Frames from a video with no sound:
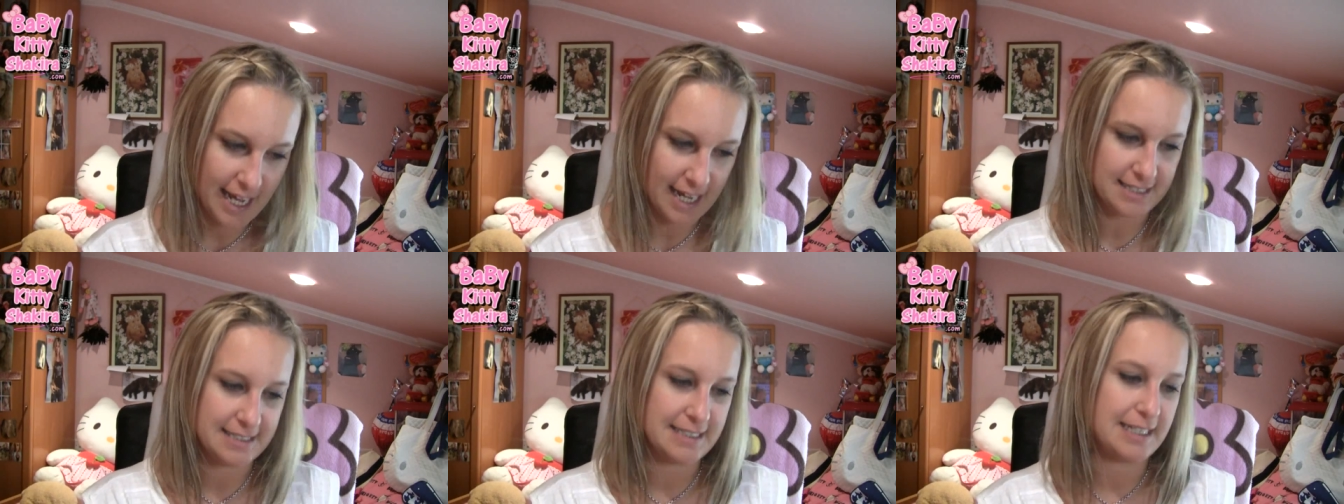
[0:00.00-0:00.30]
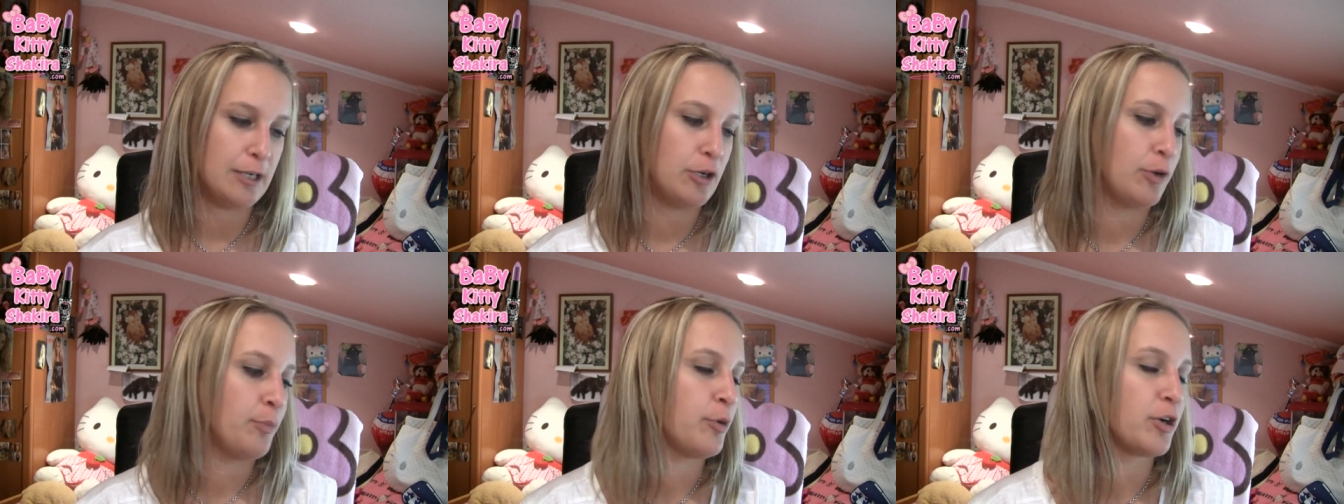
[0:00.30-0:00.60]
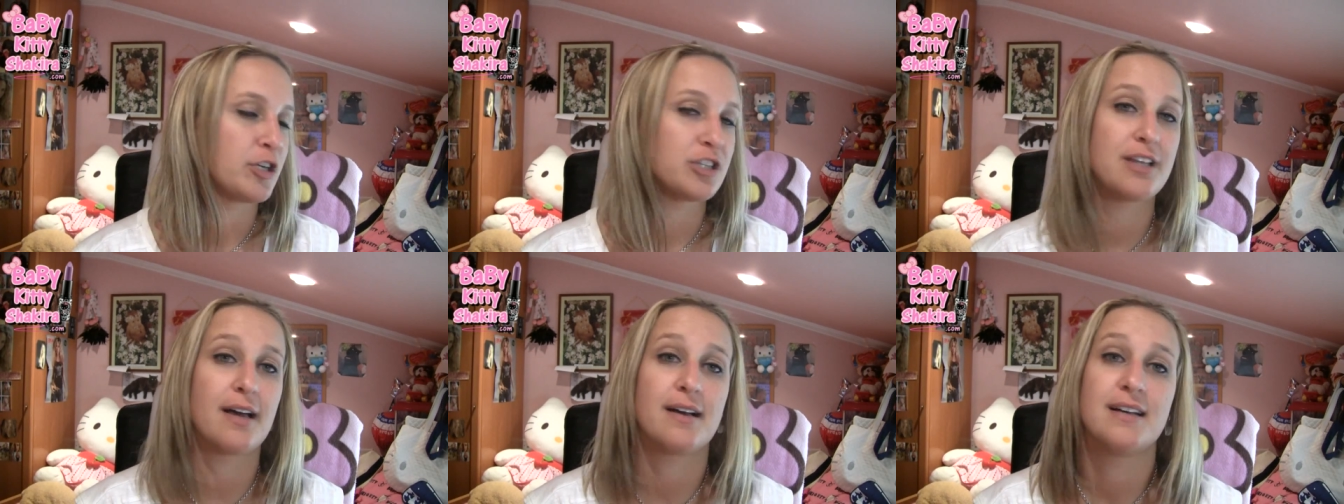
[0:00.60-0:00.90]
así que no
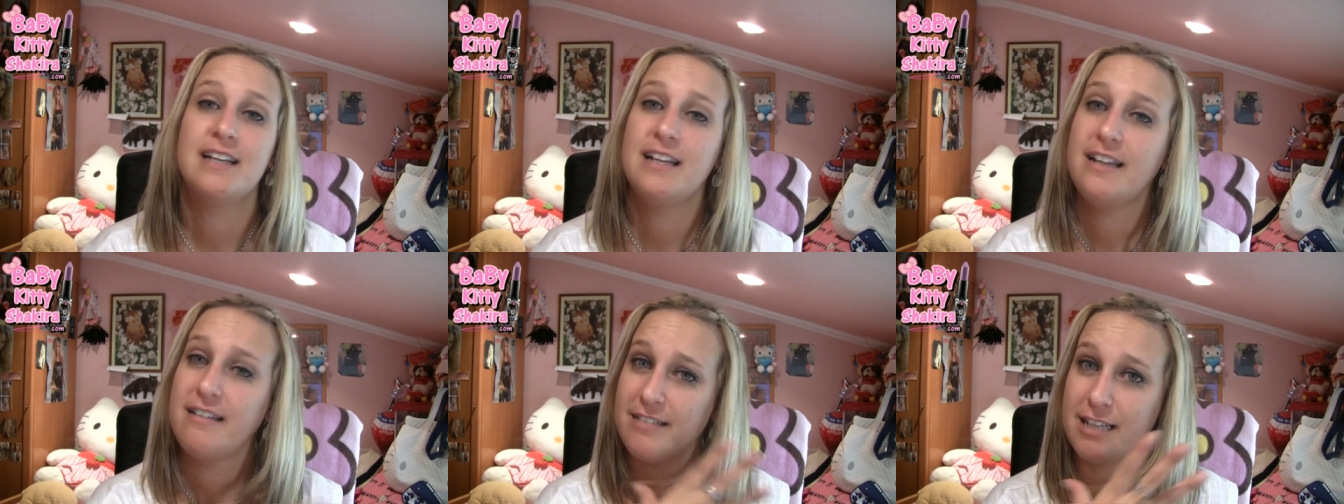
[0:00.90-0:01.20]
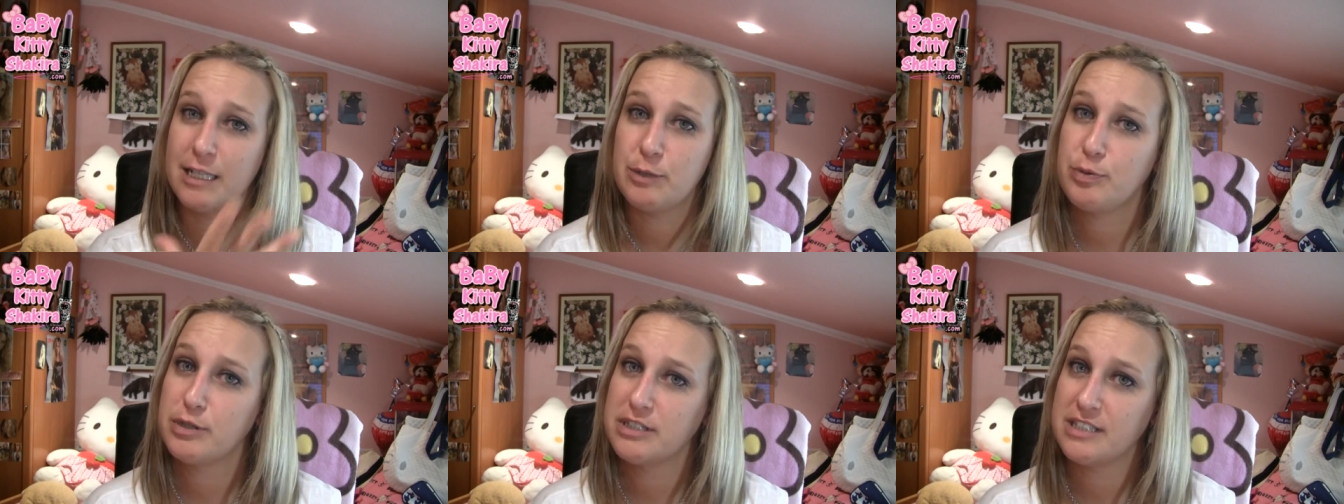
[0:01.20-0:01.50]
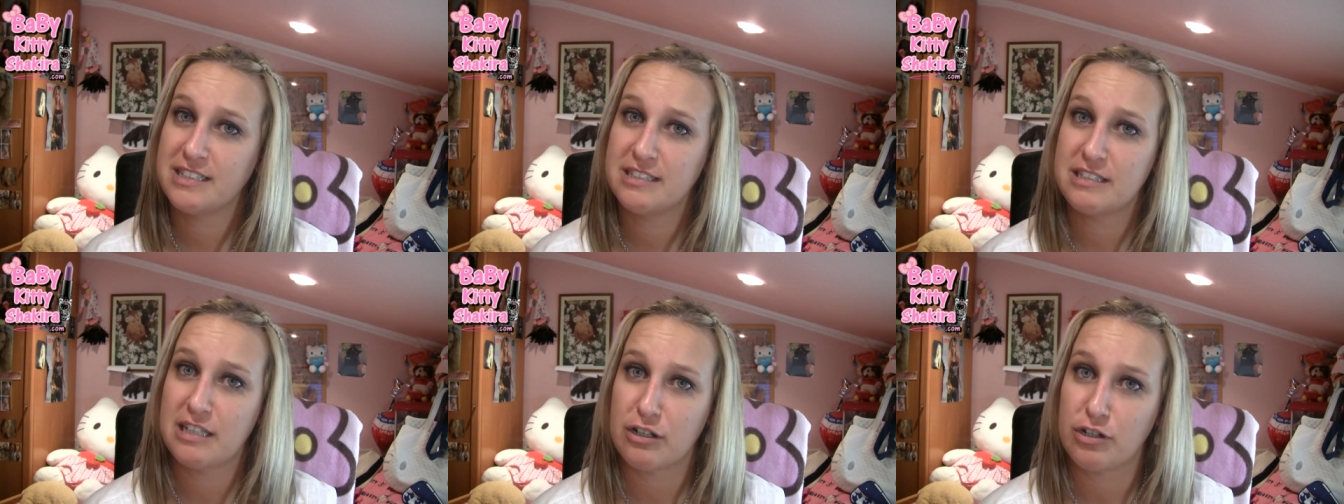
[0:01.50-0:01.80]
importa.
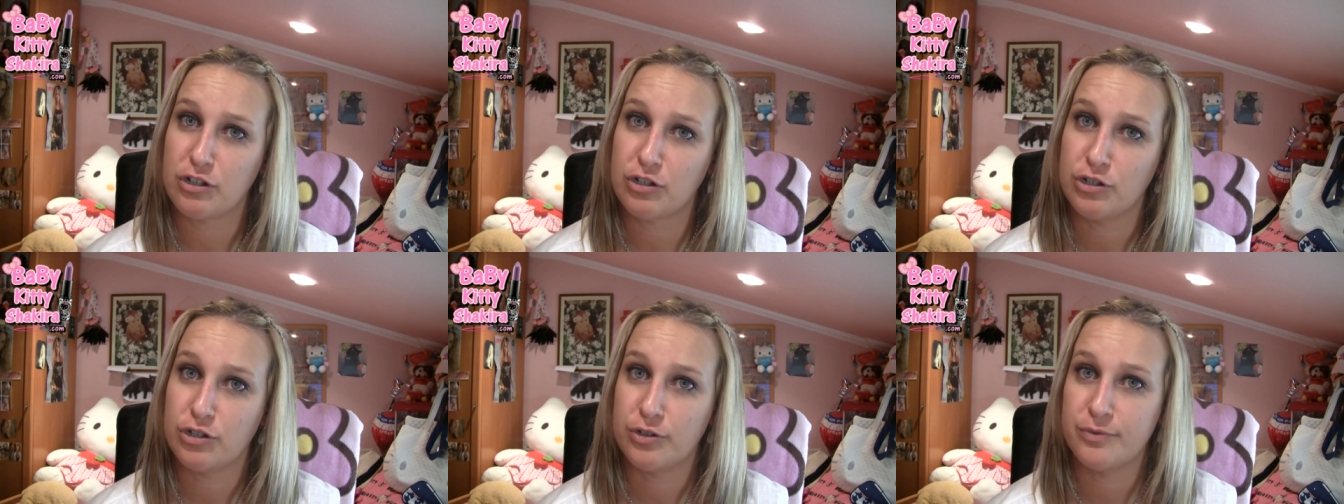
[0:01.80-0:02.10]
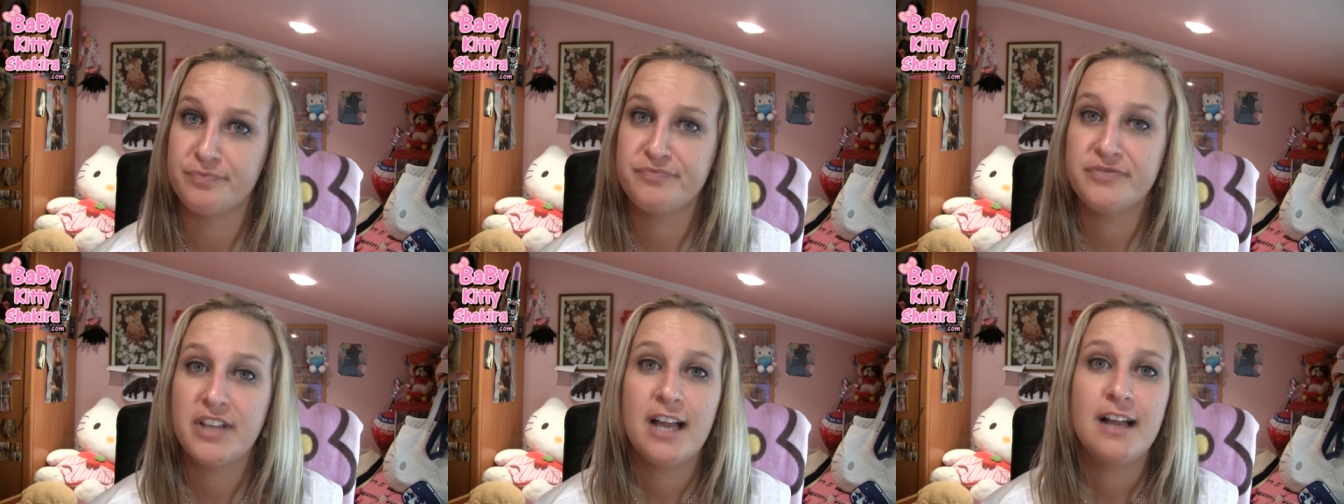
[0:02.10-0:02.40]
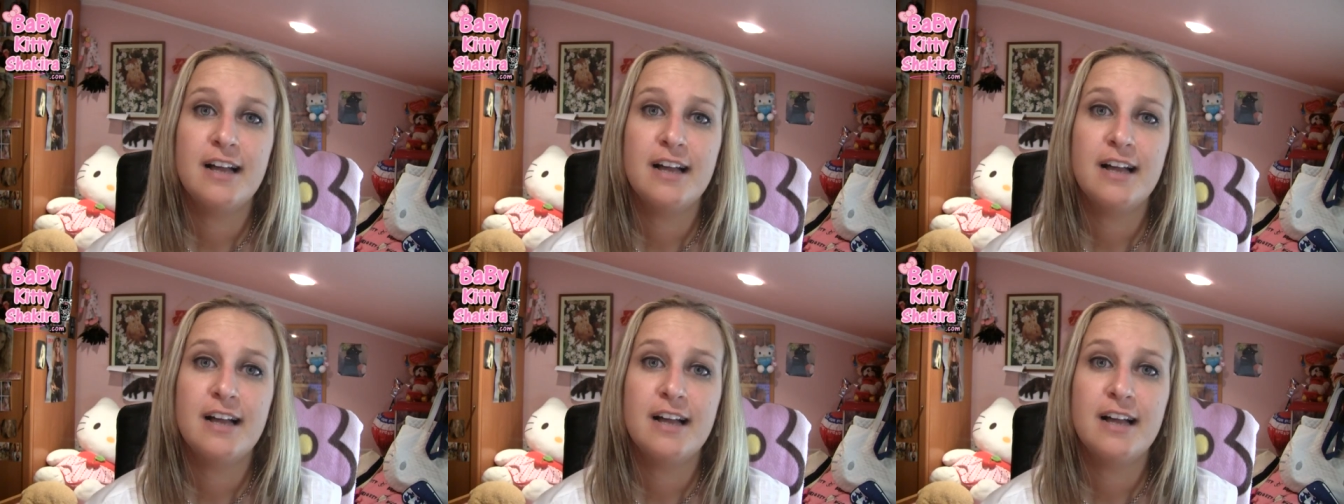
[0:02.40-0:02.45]
Después de este rollo,